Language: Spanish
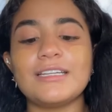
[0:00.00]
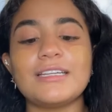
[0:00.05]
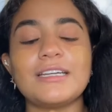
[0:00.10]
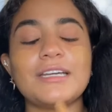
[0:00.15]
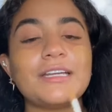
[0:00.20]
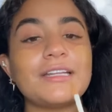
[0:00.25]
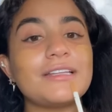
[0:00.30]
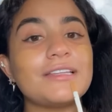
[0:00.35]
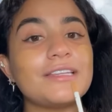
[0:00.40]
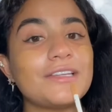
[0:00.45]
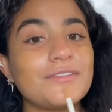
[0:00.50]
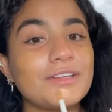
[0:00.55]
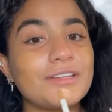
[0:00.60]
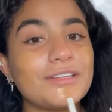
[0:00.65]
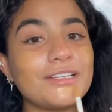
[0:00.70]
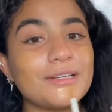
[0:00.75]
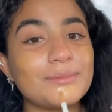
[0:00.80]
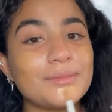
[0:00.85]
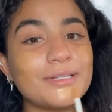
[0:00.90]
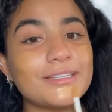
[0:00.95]
Y
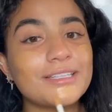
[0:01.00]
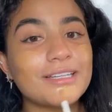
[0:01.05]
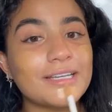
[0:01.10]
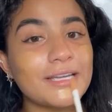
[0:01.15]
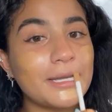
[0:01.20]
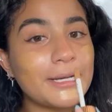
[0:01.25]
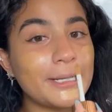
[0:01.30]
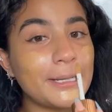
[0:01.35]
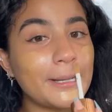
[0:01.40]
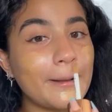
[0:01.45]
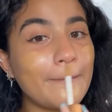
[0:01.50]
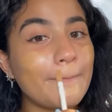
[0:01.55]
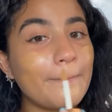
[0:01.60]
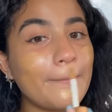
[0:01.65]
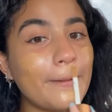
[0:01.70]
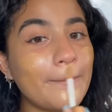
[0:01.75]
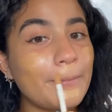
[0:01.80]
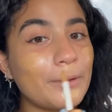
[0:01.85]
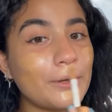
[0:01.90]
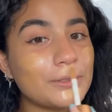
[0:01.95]
definitivamente
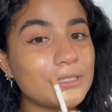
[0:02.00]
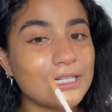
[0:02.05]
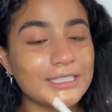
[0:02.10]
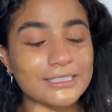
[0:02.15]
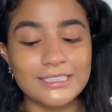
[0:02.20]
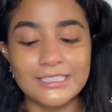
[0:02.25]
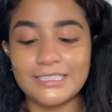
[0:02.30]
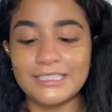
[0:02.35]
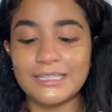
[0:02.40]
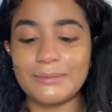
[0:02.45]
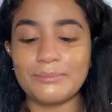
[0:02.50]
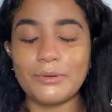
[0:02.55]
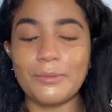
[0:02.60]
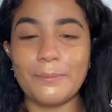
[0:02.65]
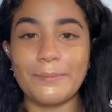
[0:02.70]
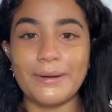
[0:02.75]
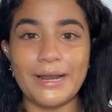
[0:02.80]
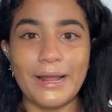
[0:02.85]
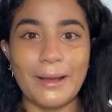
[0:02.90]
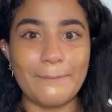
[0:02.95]
quería aprovechar este
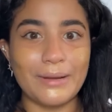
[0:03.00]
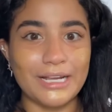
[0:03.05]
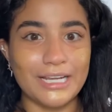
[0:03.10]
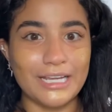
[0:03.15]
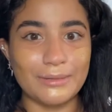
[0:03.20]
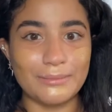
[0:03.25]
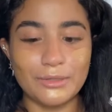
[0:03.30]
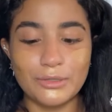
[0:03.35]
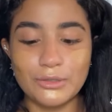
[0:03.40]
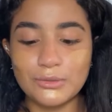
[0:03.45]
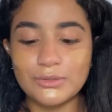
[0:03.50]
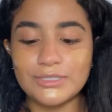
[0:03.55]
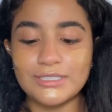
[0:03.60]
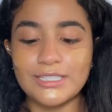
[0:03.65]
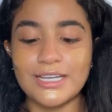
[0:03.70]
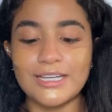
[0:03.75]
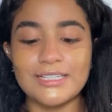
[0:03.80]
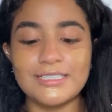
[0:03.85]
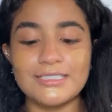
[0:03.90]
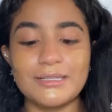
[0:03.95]
tiempo para maquillarme con
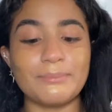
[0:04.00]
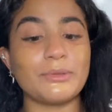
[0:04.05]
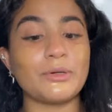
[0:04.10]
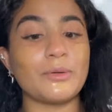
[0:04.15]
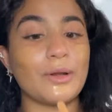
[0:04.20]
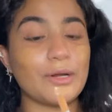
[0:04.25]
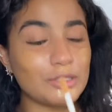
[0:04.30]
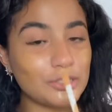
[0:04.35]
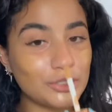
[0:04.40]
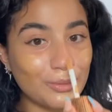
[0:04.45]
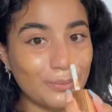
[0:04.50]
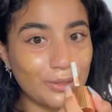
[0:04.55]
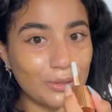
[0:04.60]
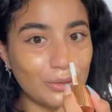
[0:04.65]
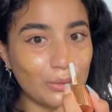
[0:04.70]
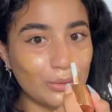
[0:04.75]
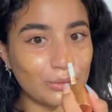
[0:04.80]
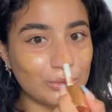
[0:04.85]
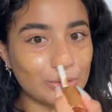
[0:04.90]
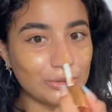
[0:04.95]
ustedes, probar esos
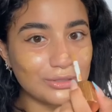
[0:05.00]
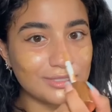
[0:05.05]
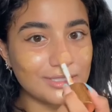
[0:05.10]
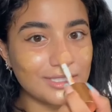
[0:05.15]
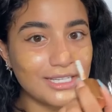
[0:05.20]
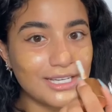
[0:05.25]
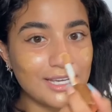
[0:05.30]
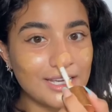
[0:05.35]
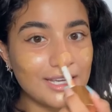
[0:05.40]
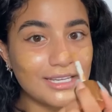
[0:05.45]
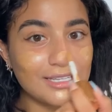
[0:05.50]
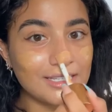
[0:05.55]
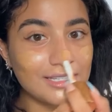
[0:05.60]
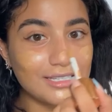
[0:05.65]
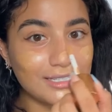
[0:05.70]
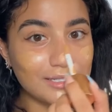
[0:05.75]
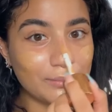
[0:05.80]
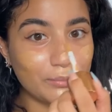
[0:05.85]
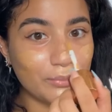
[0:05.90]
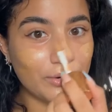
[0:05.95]
productos
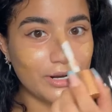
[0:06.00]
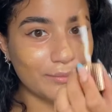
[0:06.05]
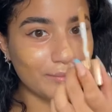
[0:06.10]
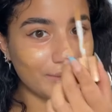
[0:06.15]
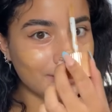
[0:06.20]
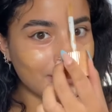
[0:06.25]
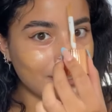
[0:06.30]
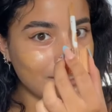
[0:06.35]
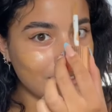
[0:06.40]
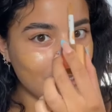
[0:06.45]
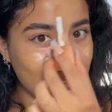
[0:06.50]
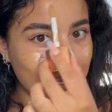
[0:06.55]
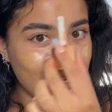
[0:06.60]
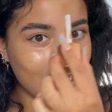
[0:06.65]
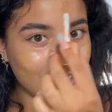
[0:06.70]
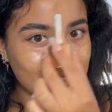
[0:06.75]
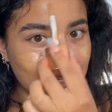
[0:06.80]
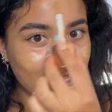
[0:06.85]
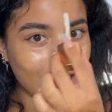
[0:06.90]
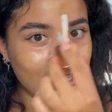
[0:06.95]
y ponerme así
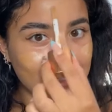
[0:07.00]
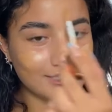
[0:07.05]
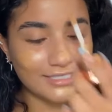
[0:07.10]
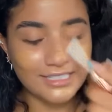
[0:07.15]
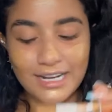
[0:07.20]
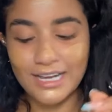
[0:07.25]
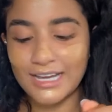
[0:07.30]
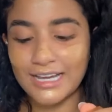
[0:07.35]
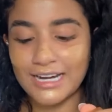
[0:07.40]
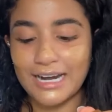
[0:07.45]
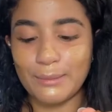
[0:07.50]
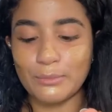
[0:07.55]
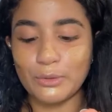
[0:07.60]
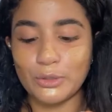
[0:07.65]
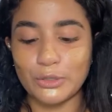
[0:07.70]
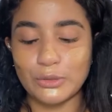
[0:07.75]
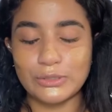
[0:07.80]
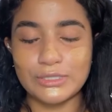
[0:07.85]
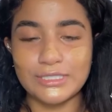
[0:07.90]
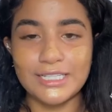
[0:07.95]
extra, extra
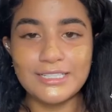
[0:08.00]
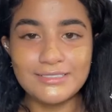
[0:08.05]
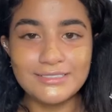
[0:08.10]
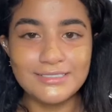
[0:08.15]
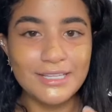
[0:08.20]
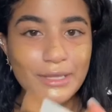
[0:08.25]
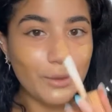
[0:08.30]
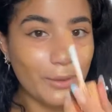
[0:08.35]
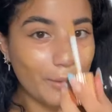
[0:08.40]
glamorosa